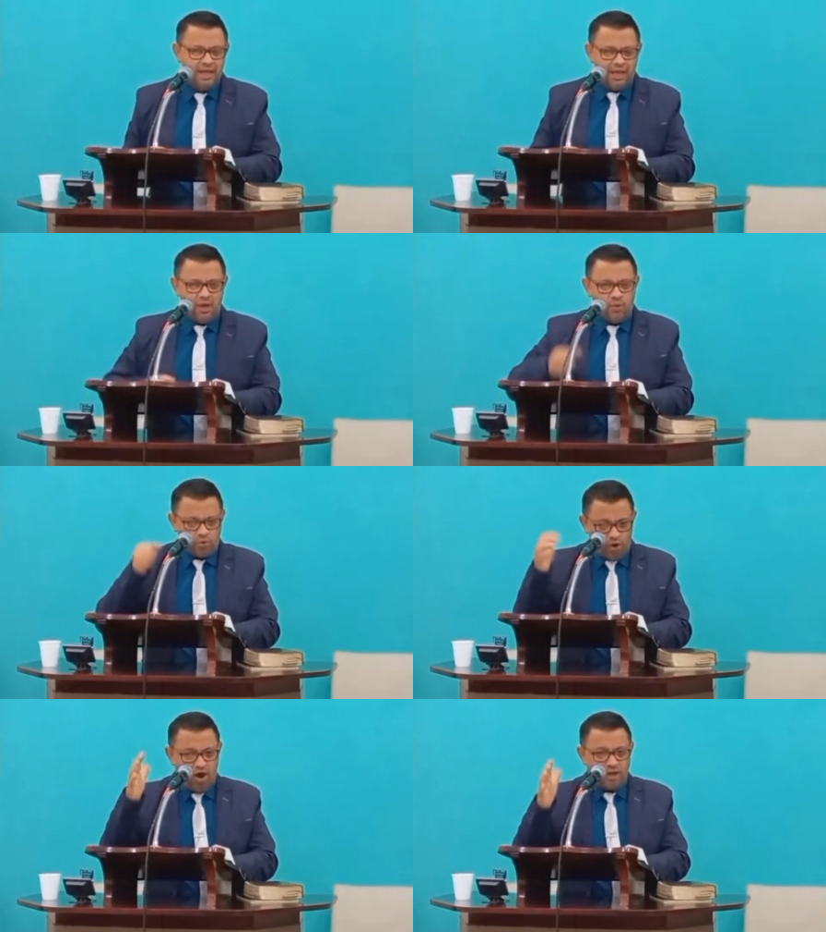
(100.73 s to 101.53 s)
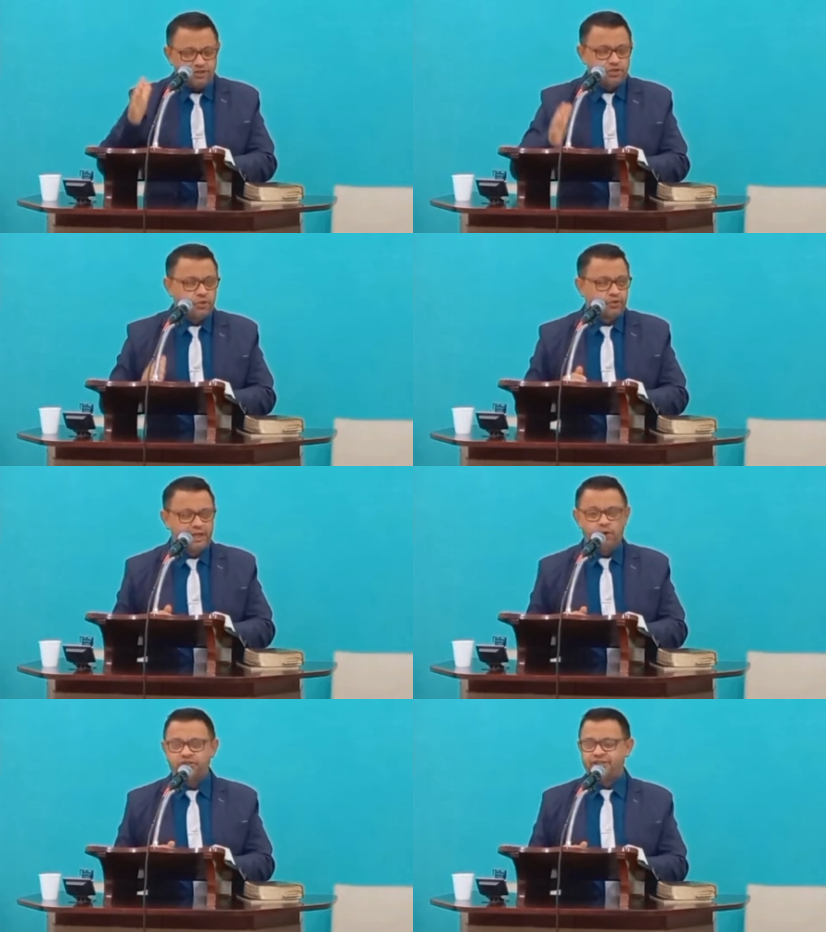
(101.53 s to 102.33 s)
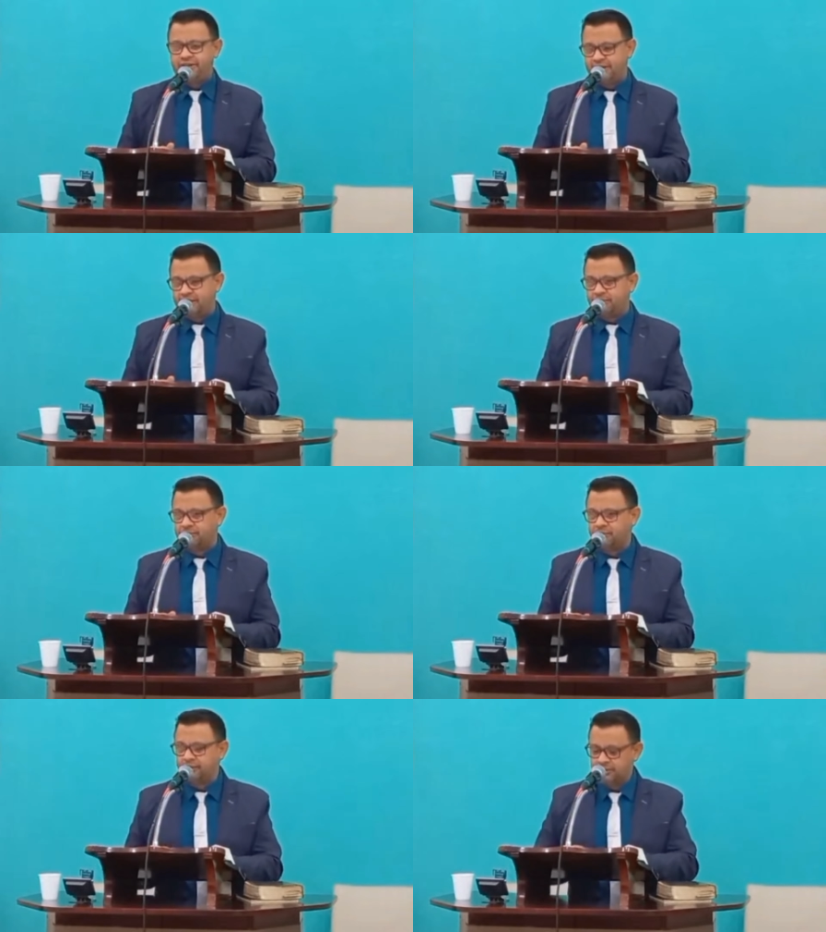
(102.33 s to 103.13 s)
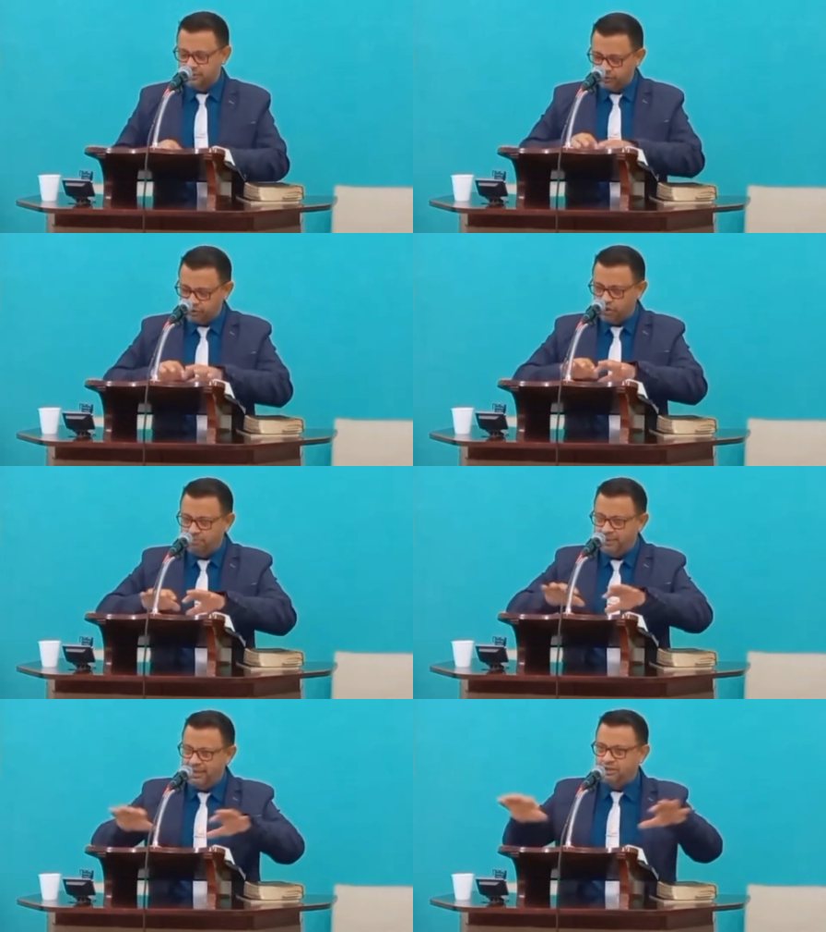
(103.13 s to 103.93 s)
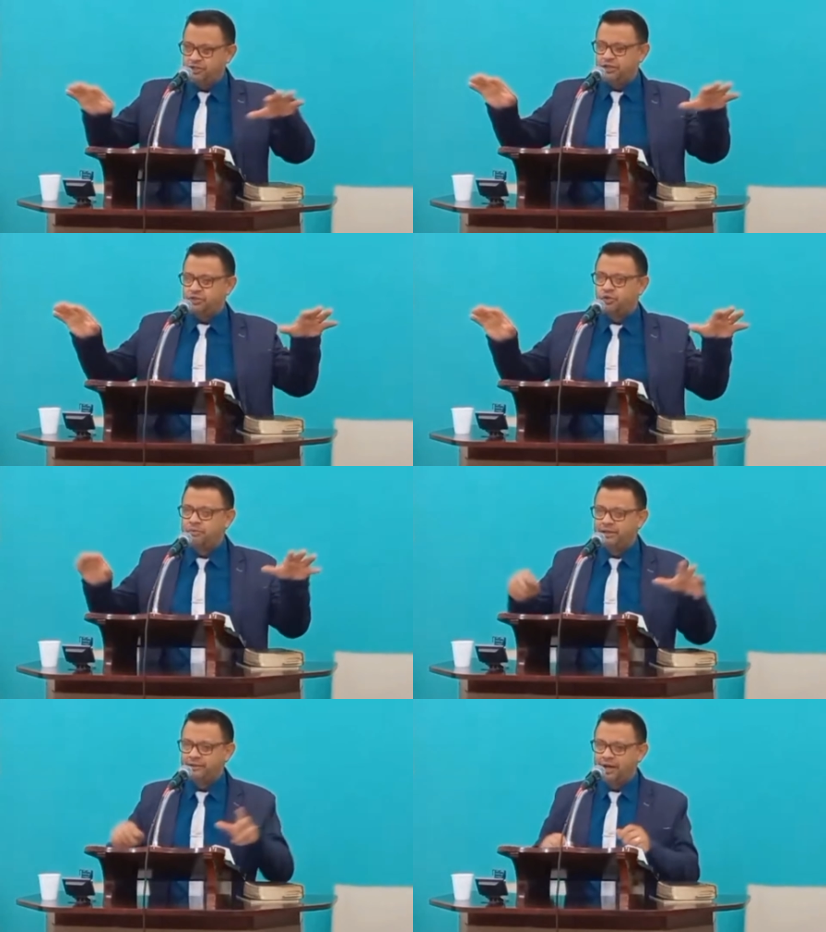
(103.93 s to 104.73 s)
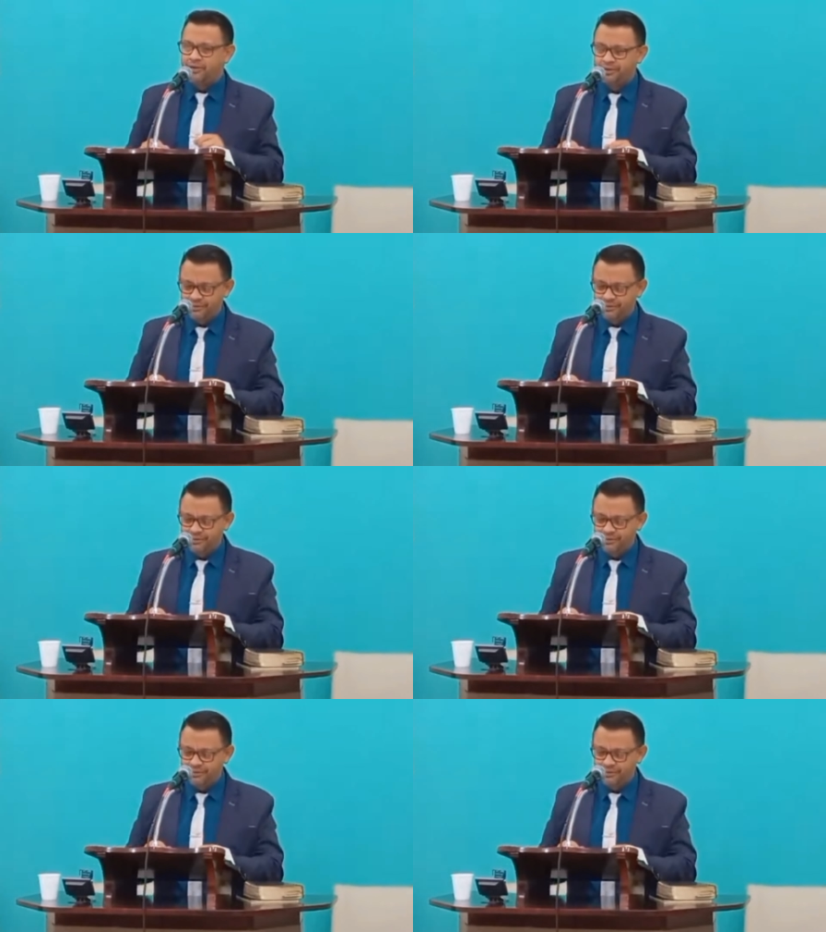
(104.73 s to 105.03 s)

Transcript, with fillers: Eu gosto de escutar o oceano, somente instrumental.